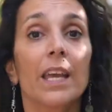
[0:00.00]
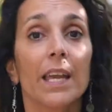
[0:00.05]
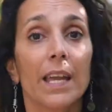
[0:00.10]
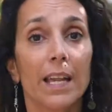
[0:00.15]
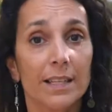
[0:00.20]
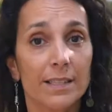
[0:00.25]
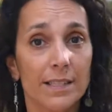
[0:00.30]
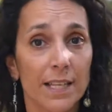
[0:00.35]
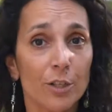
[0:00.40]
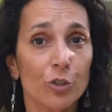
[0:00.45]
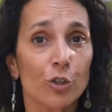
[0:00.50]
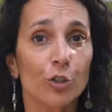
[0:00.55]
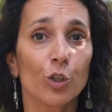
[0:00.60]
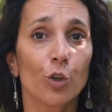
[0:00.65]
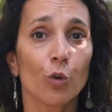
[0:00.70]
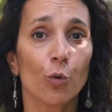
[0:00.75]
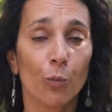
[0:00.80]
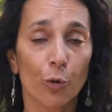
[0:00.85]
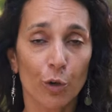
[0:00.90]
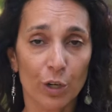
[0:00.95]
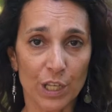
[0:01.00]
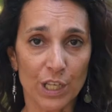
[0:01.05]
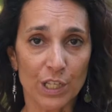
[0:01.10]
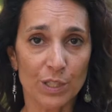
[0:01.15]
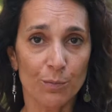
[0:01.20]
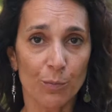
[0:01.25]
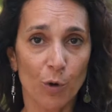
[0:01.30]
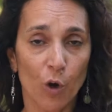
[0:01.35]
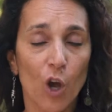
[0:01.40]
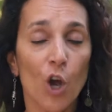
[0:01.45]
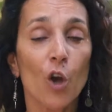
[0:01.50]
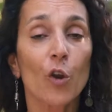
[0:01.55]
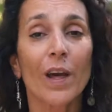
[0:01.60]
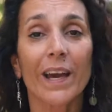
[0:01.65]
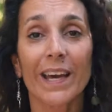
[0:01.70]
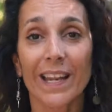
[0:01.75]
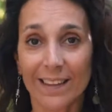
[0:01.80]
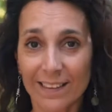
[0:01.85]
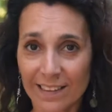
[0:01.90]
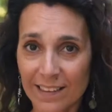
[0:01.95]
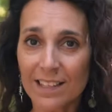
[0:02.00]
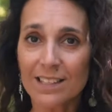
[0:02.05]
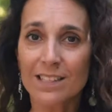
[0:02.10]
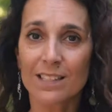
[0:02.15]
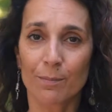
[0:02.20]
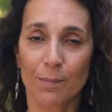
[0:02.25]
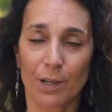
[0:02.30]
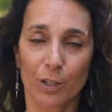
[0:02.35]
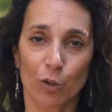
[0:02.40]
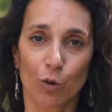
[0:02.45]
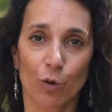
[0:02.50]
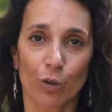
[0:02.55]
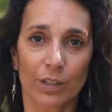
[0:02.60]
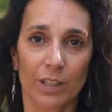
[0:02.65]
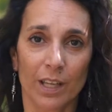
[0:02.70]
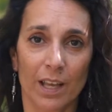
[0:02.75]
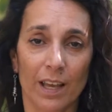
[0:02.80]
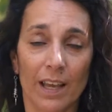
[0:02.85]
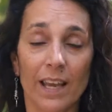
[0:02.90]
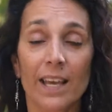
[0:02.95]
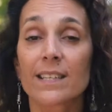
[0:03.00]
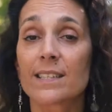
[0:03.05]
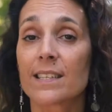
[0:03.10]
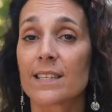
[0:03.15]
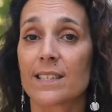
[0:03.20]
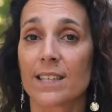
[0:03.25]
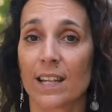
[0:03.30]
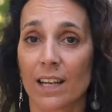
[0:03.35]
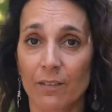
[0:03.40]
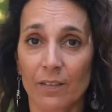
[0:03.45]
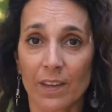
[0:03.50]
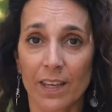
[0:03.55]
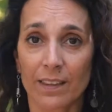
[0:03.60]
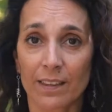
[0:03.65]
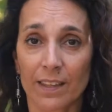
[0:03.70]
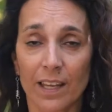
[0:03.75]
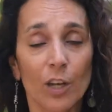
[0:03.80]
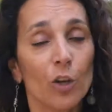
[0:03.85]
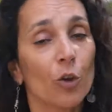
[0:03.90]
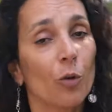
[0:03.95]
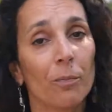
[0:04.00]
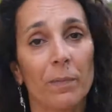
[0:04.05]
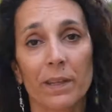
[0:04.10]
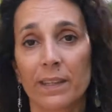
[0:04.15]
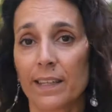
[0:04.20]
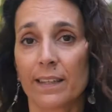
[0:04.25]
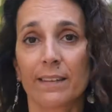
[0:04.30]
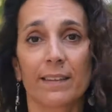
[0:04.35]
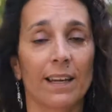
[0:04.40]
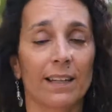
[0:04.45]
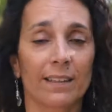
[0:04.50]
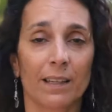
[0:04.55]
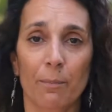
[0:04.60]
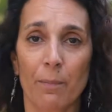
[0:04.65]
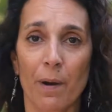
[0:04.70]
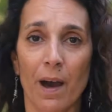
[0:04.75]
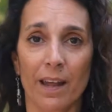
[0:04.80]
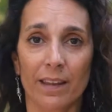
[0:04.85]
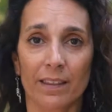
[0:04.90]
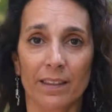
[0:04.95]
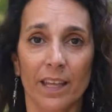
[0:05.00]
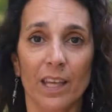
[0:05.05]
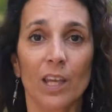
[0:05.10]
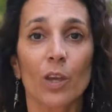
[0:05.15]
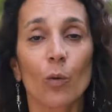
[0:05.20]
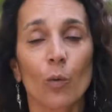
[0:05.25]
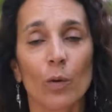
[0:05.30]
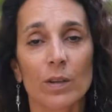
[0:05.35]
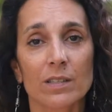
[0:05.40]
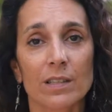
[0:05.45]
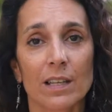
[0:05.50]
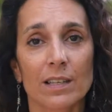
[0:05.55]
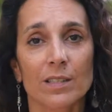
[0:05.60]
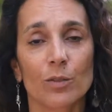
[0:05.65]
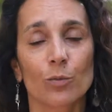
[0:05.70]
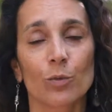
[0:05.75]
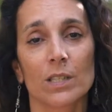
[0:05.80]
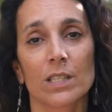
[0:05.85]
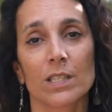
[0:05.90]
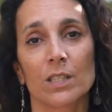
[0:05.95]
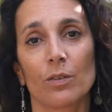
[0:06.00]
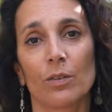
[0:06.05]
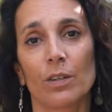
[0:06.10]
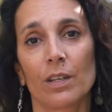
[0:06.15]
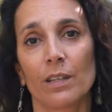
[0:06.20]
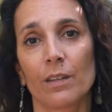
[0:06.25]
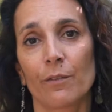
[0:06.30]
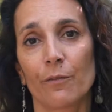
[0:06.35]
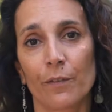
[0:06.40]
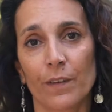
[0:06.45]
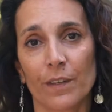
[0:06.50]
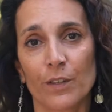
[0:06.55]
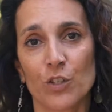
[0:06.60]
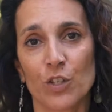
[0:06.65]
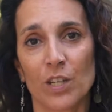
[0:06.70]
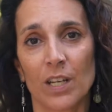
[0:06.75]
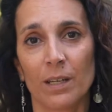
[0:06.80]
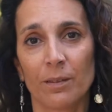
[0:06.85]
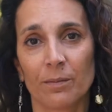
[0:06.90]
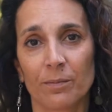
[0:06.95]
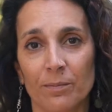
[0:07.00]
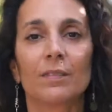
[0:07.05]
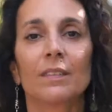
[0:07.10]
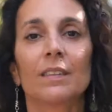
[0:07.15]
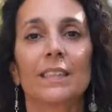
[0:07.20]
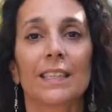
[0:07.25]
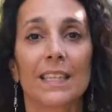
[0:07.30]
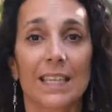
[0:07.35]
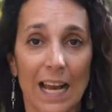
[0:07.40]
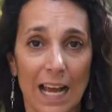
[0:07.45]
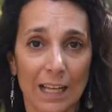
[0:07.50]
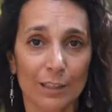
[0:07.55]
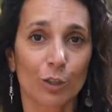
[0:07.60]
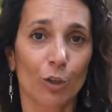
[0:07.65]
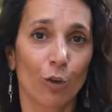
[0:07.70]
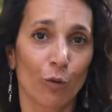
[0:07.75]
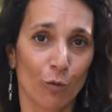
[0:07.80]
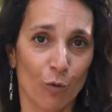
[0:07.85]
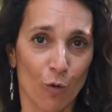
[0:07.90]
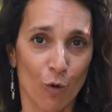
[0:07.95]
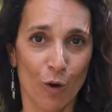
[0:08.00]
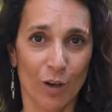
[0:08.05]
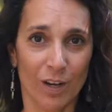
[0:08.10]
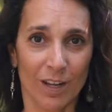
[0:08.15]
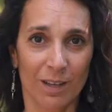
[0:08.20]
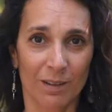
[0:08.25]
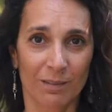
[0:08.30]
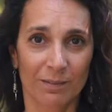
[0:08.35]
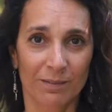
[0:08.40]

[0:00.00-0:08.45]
Il senso dell'umorismo è una grandissima dote e se ce l'avete non mettetela da parte in questa situazione difficile. Tiratelo fuori.